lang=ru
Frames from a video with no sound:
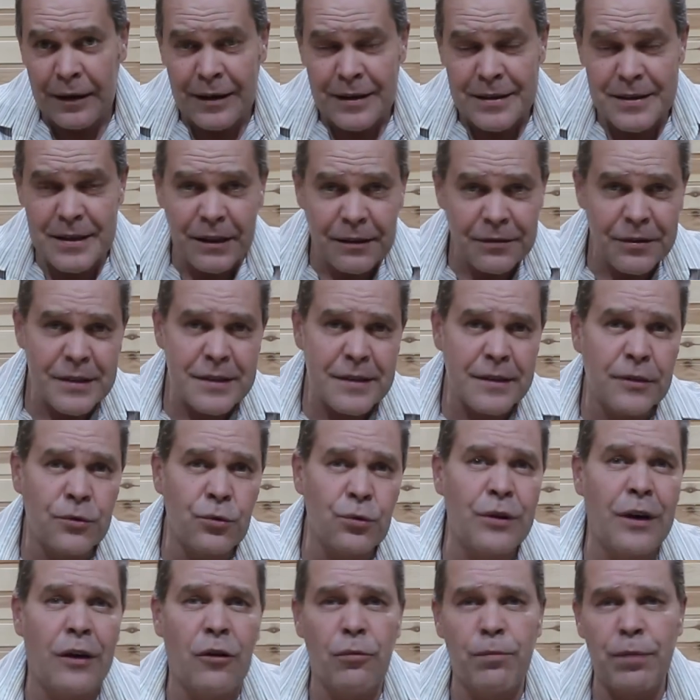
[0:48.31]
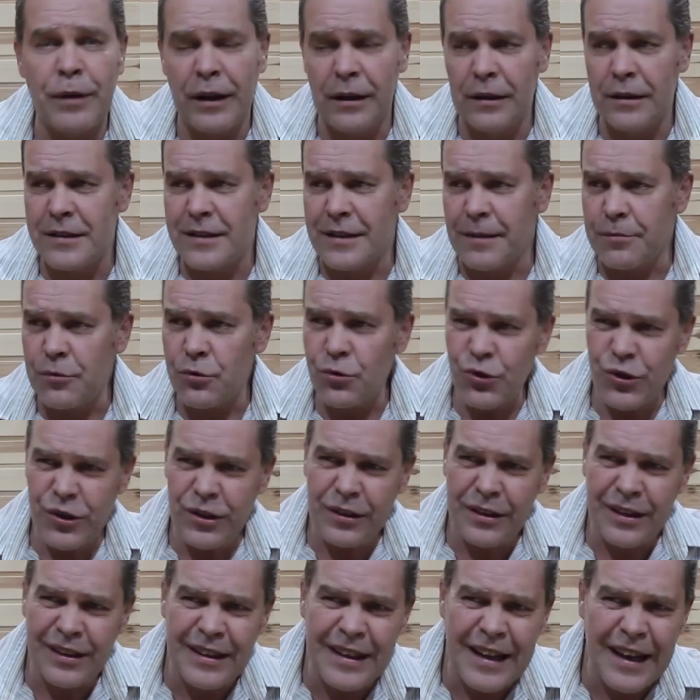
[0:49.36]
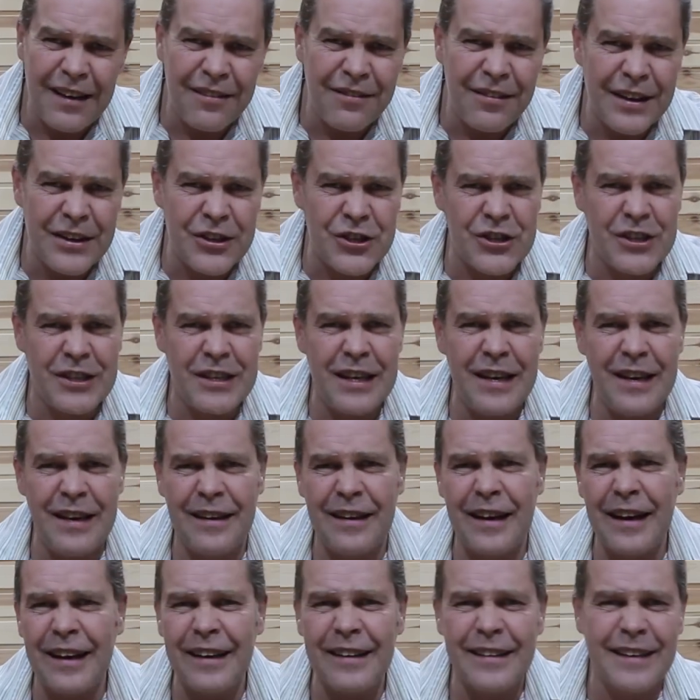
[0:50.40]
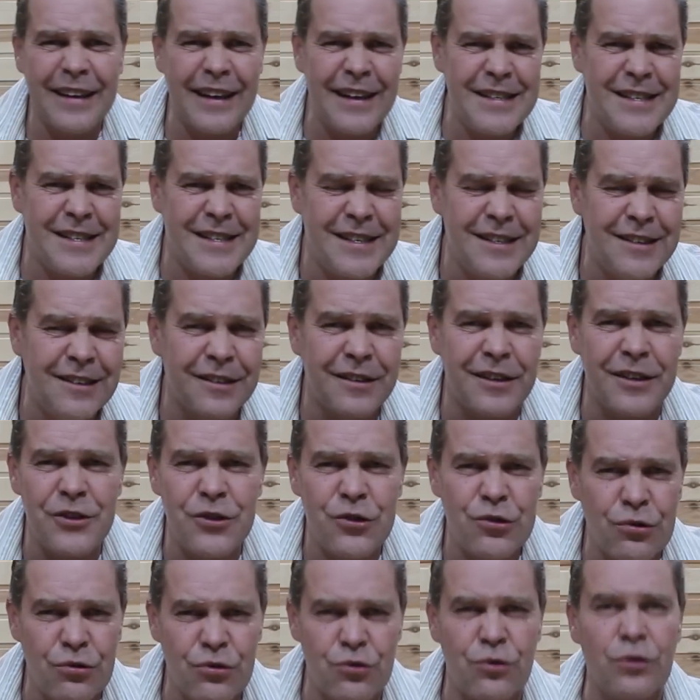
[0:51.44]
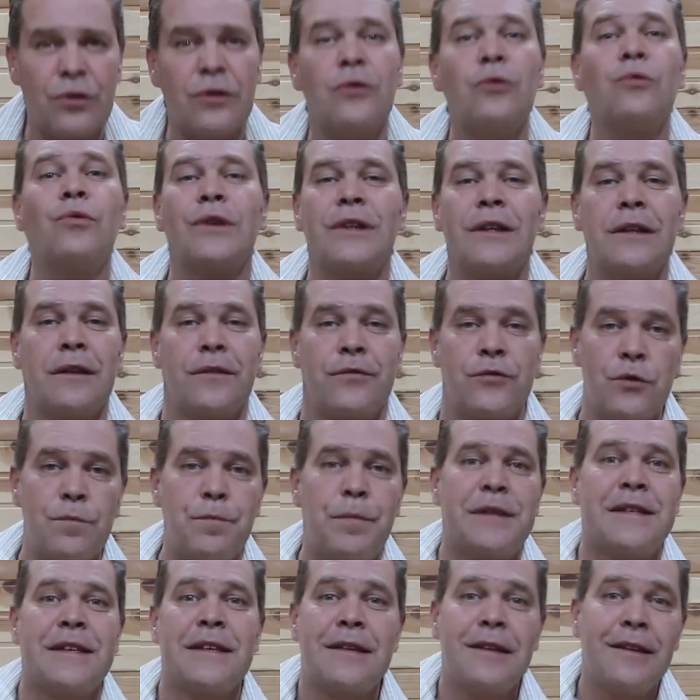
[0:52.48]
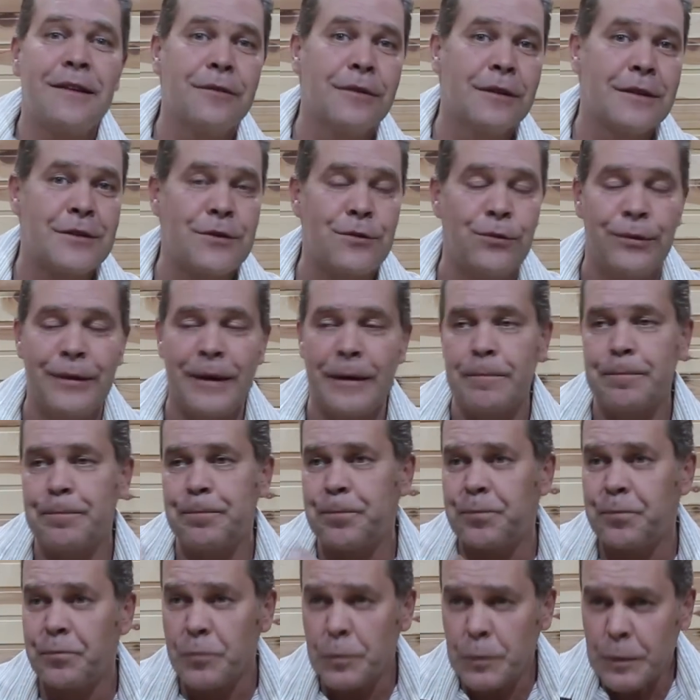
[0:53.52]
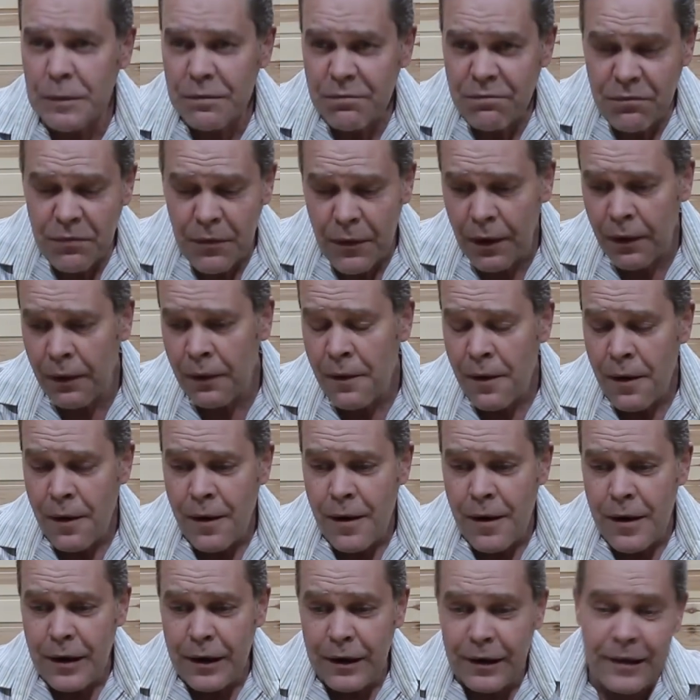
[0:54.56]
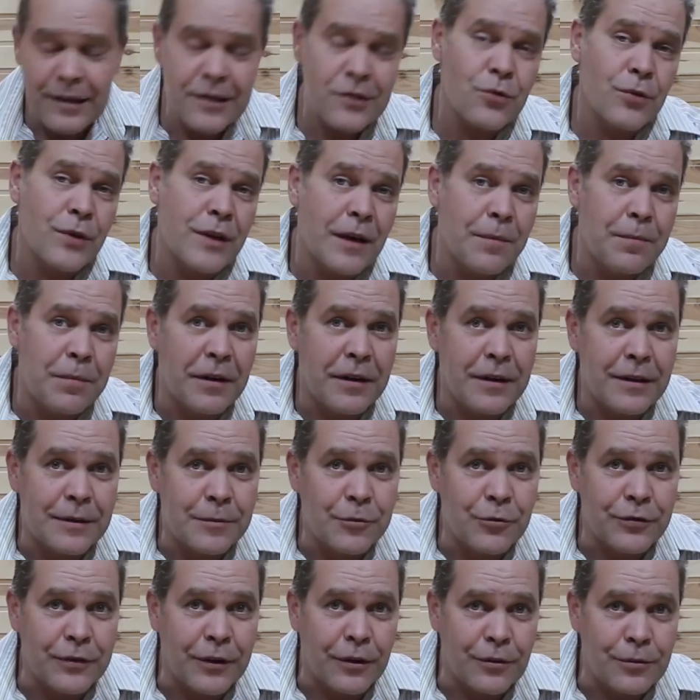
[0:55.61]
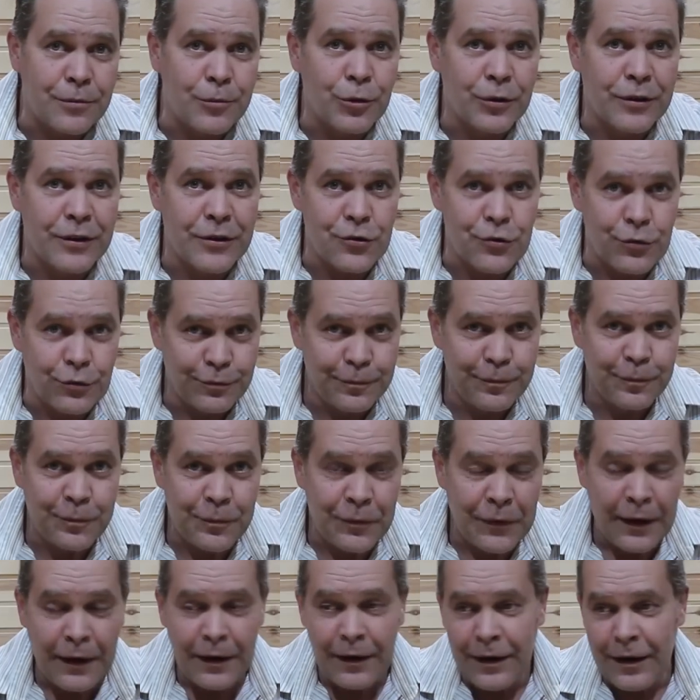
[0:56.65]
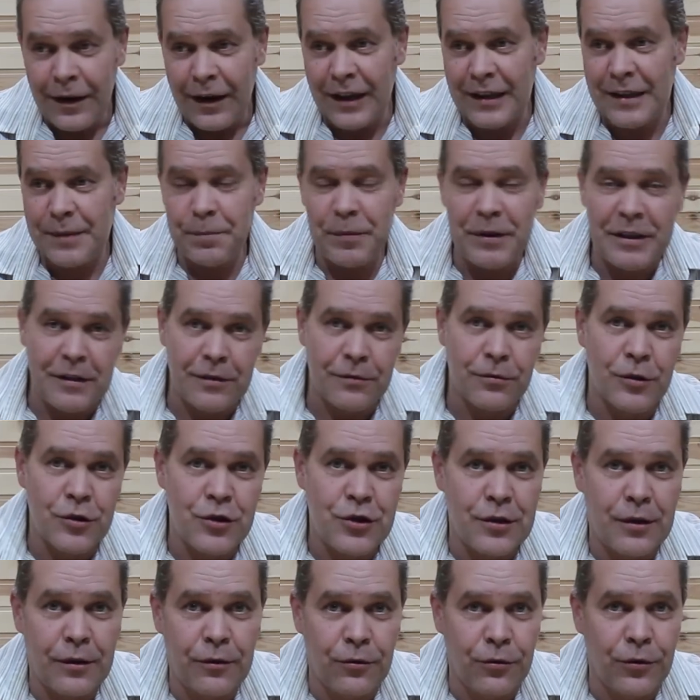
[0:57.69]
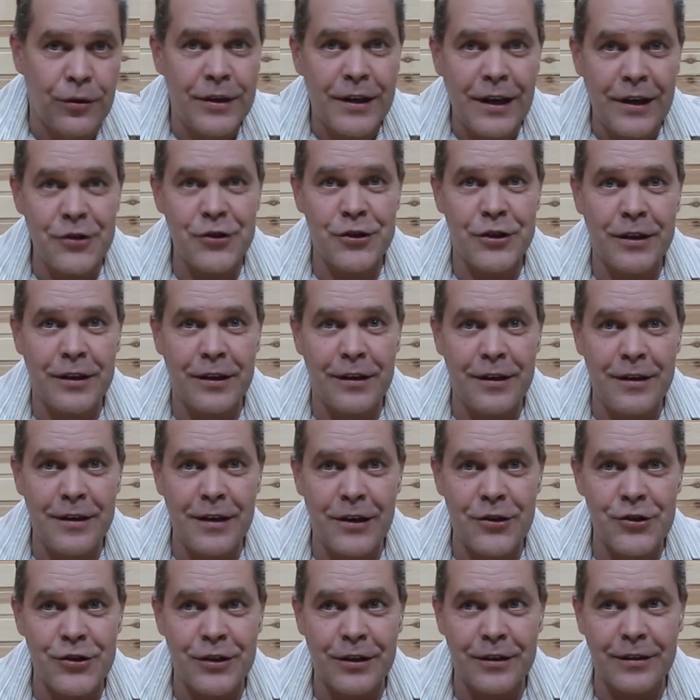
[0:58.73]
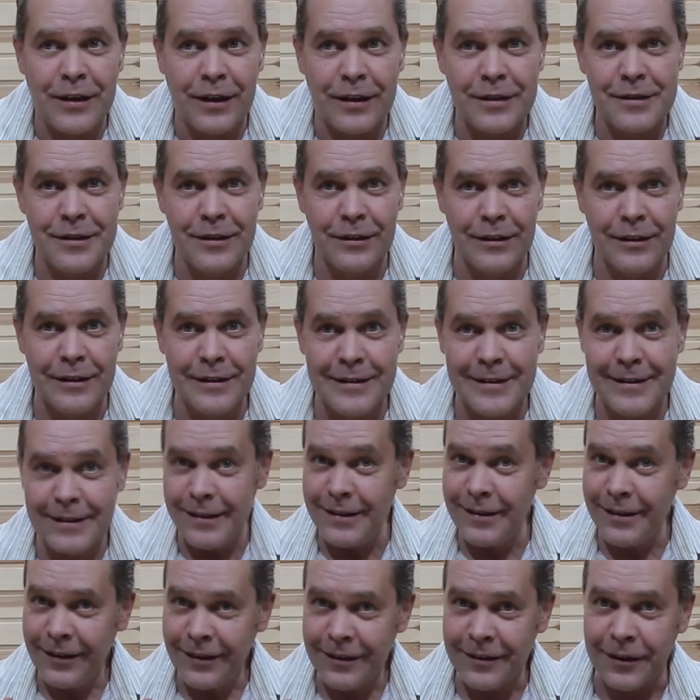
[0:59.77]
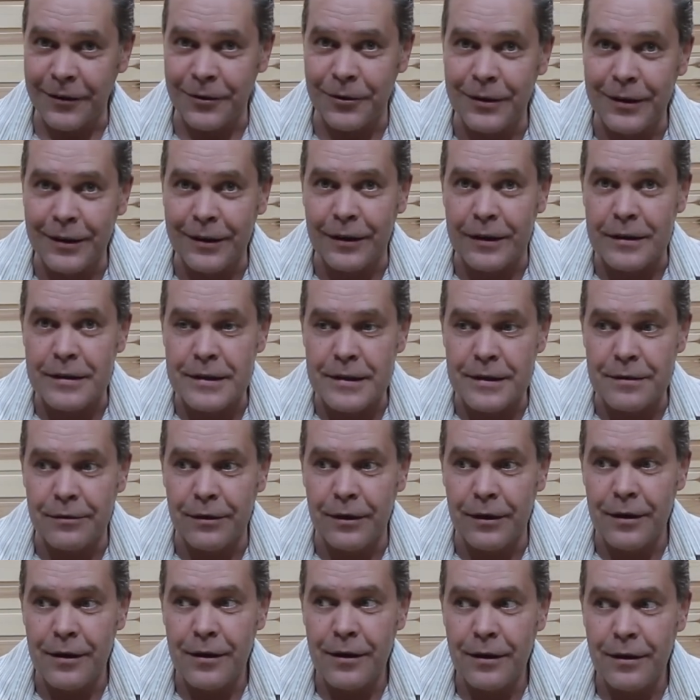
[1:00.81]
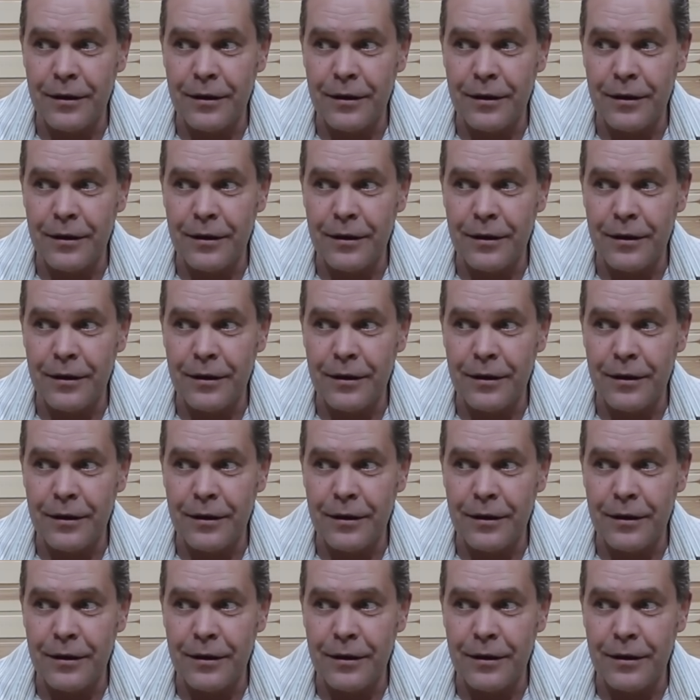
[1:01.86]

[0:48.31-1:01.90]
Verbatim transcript: Соответственно, туда убралась там сушилка для овощей, какая-то косилка, еще что-то. Ну, вот это все подзакидывалось туда. Лезу я по этому второму этажу Отпихиваю очередной ящик, и ящик так делает дзынь, такое красивое.